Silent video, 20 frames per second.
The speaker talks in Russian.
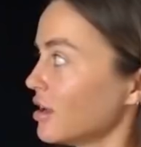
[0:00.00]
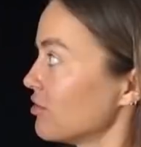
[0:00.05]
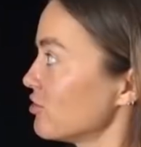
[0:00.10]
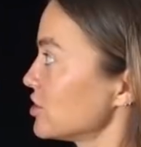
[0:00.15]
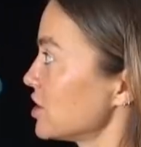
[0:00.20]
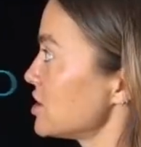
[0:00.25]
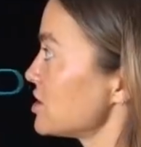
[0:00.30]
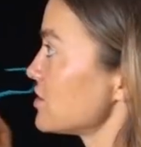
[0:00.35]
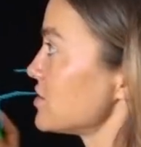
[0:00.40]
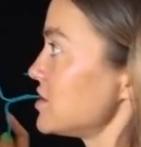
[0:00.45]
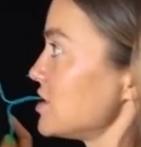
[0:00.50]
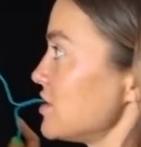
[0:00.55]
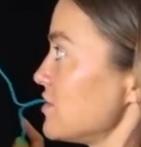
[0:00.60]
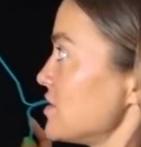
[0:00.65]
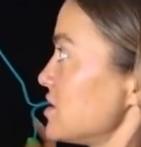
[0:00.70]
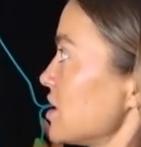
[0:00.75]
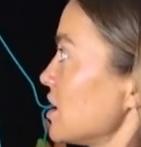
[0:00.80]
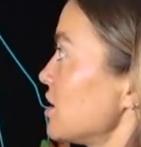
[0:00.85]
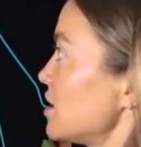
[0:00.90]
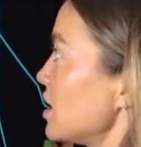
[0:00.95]
Вот эти все
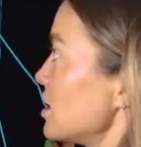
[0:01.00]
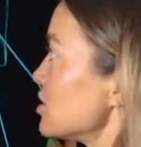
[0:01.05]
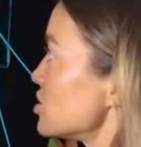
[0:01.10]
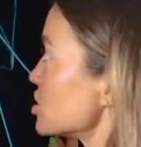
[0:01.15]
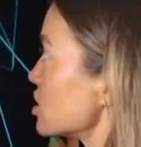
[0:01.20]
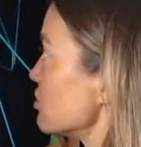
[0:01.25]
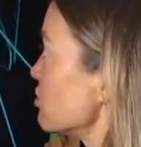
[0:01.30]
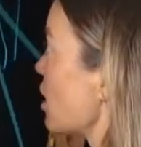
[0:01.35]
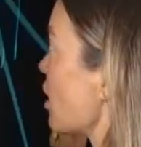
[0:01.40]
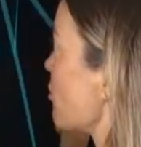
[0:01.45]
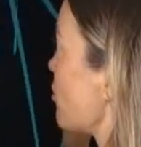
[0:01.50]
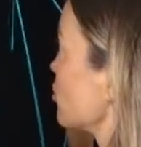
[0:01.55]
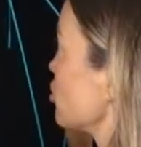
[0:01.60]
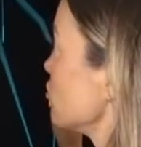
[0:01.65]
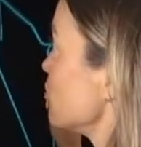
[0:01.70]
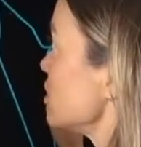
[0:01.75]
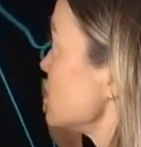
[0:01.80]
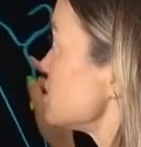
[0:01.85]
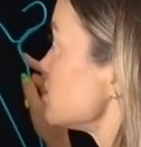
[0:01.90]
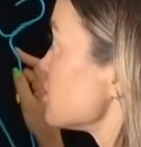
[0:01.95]
висят рядышком, а
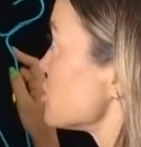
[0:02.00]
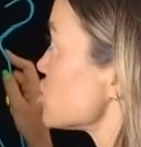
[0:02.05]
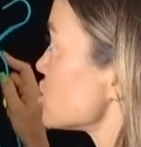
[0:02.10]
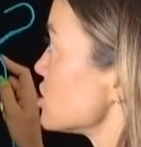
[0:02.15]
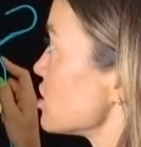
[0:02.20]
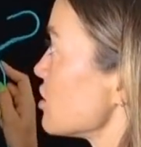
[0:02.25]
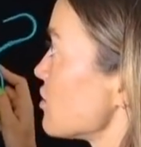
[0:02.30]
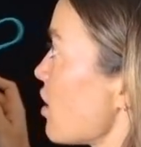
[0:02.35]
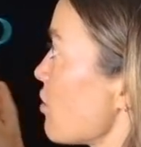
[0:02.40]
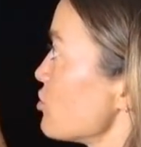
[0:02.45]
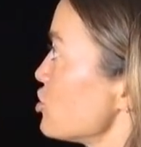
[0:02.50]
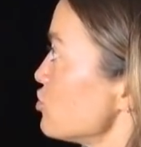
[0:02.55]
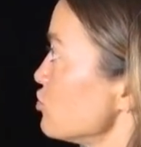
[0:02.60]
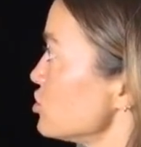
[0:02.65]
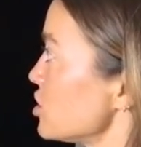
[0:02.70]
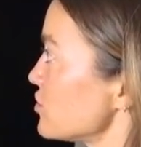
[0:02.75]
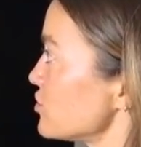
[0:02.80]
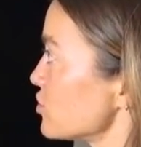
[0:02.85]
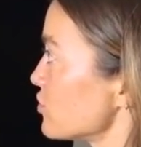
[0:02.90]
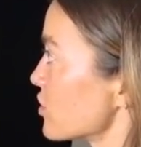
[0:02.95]
потом эти начинают. А почему у
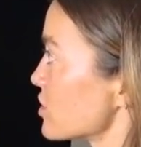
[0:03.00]
тебя все в